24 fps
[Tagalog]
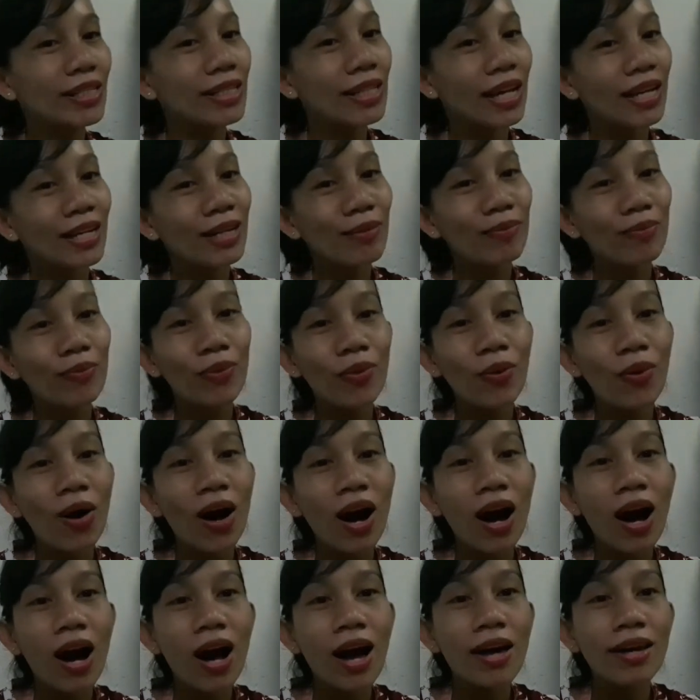Sana po
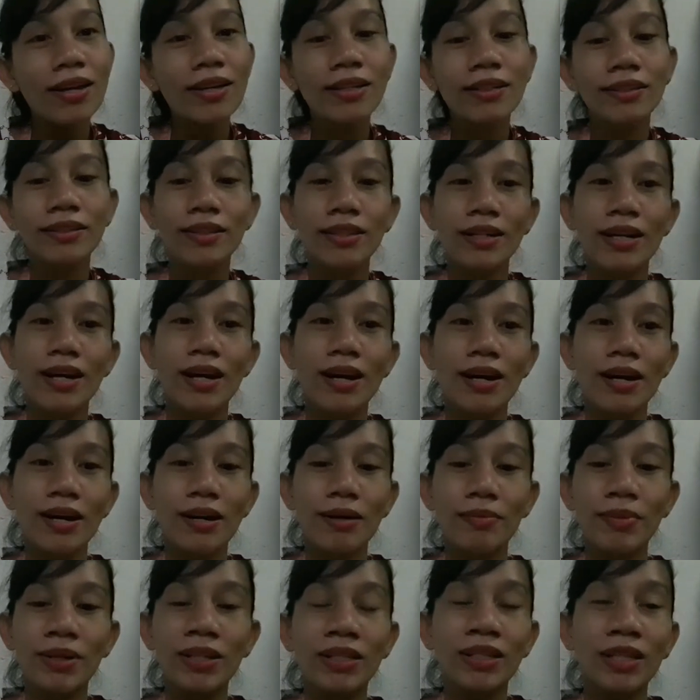ay
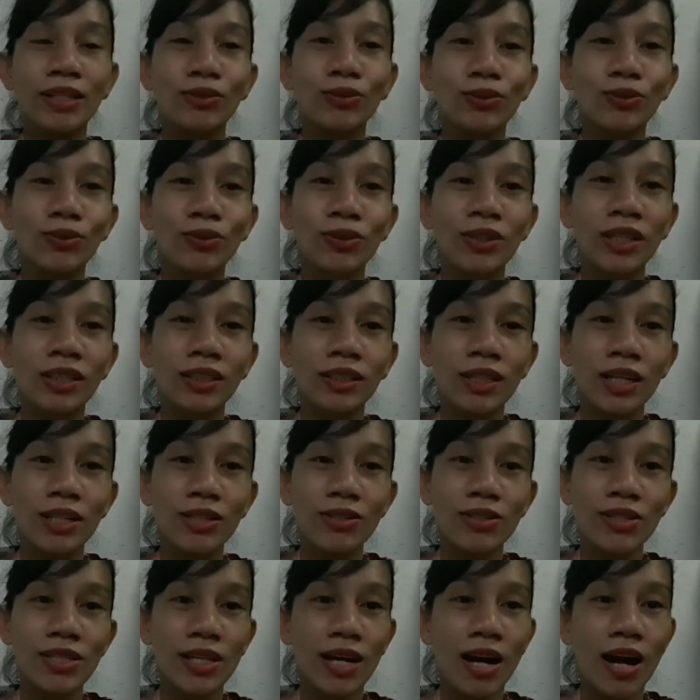may natutunan
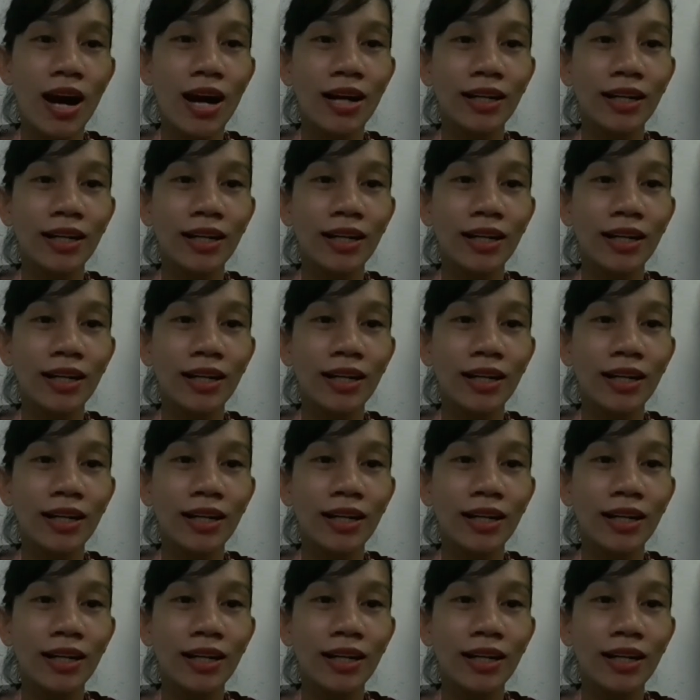kayo sa